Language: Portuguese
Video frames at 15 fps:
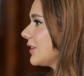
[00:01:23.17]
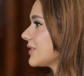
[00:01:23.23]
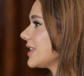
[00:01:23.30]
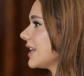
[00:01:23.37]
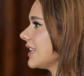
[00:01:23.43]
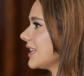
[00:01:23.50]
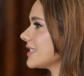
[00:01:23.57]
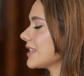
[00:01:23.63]
eu tenho
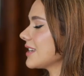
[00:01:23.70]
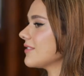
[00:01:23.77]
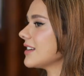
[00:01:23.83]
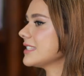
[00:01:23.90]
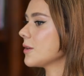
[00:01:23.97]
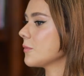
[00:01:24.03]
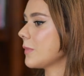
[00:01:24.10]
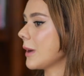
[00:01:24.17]
certeza que vai
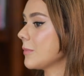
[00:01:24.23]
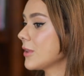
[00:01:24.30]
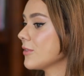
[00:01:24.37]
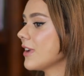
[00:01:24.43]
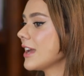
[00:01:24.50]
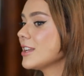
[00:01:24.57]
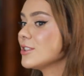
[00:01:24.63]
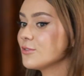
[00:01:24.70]
ser um papo que
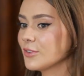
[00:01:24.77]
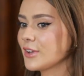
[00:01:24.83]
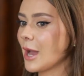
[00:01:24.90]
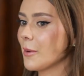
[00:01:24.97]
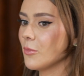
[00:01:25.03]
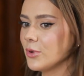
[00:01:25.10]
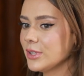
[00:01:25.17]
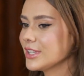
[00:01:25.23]
vai edificar
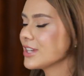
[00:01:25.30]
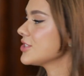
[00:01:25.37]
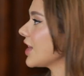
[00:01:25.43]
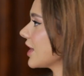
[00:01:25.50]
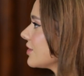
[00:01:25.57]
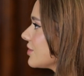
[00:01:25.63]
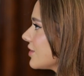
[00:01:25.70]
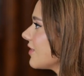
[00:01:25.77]
muita
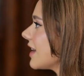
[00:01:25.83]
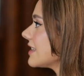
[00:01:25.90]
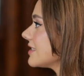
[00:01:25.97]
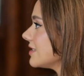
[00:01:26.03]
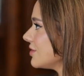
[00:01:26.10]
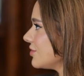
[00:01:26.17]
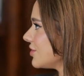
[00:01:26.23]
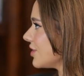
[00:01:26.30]
gente que vai
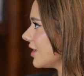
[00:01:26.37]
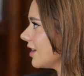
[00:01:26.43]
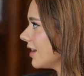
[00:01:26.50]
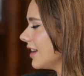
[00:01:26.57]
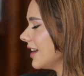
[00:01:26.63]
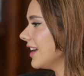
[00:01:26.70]
assistir.